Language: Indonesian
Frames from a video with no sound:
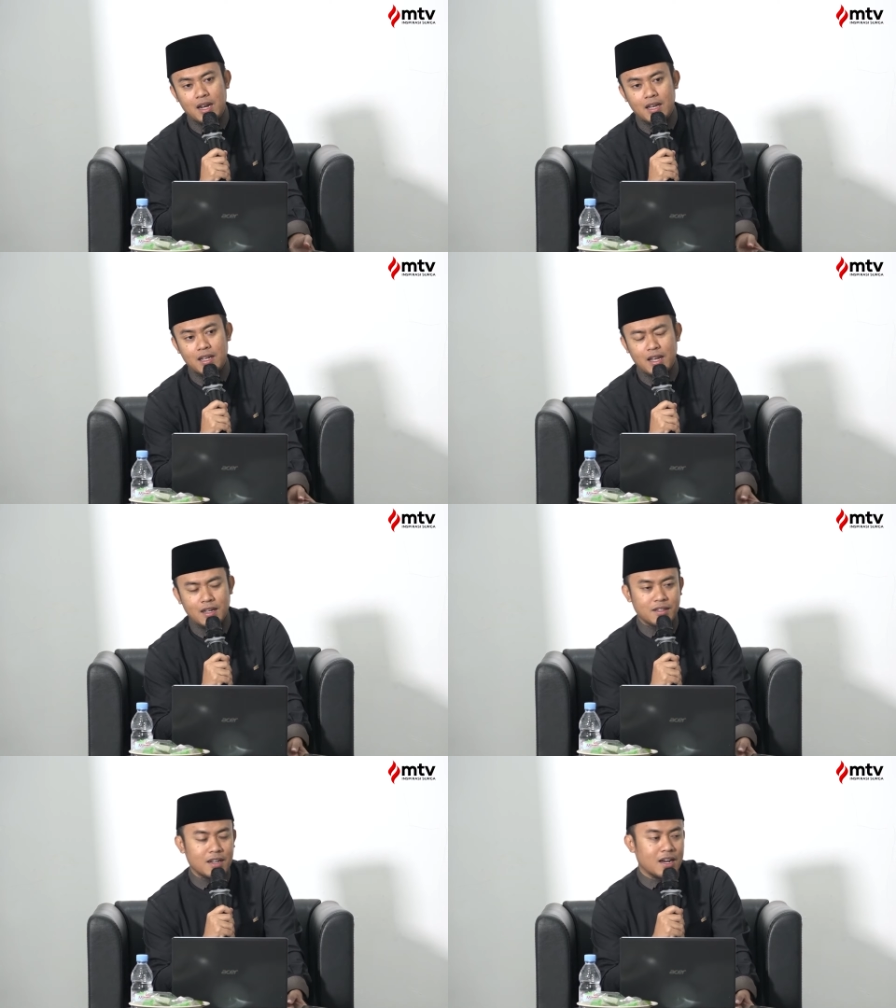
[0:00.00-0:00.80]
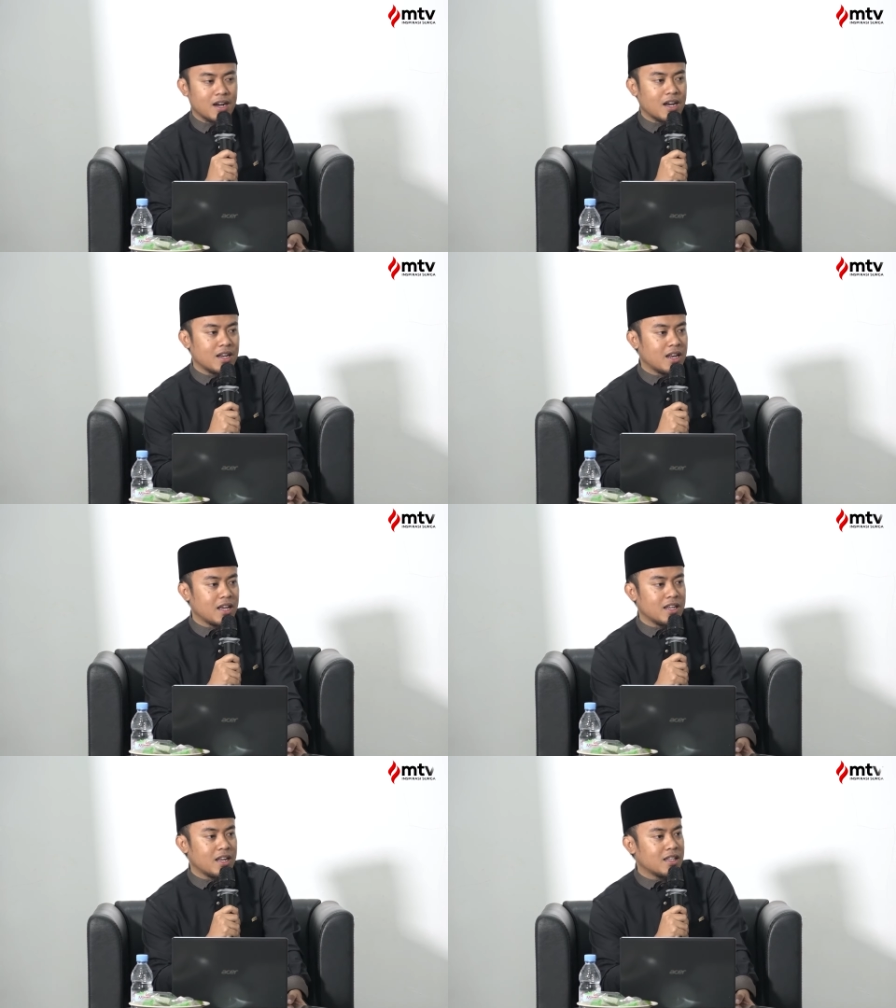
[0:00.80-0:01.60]
Laila sedangkan
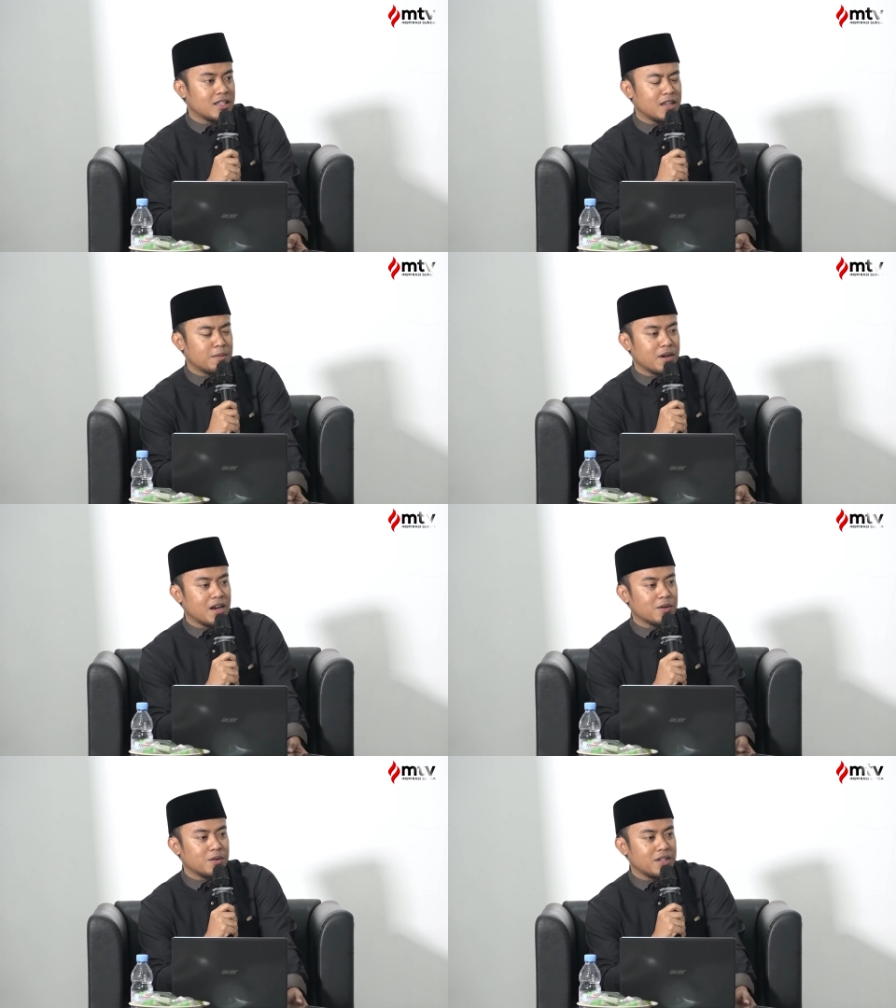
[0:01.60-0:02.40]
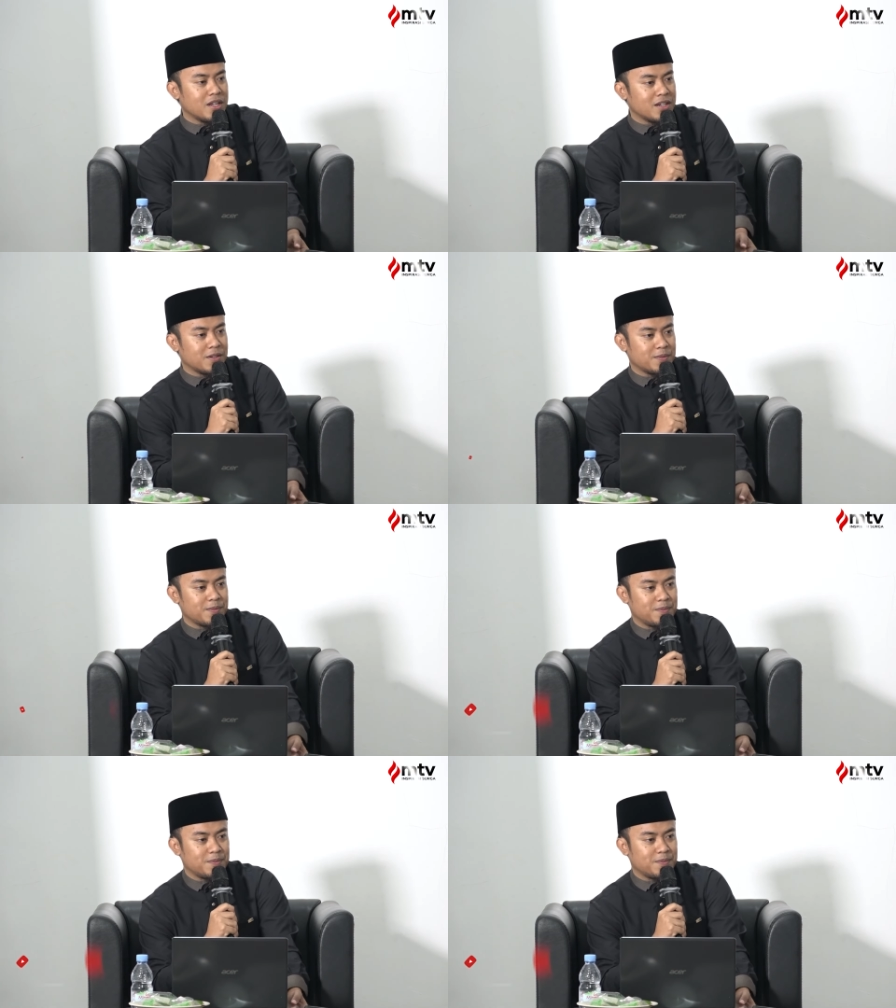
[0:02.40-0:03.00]
Laila tidak mengakuinya